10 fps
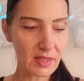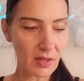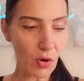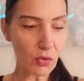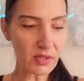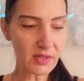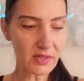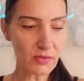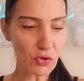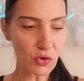Oh, das ist
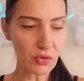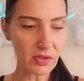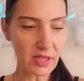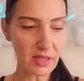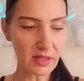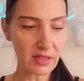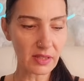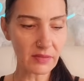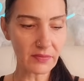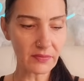eine schöne
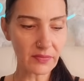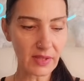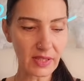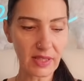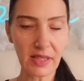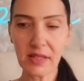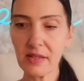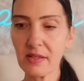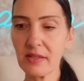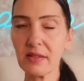Energie. Der
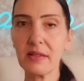Geist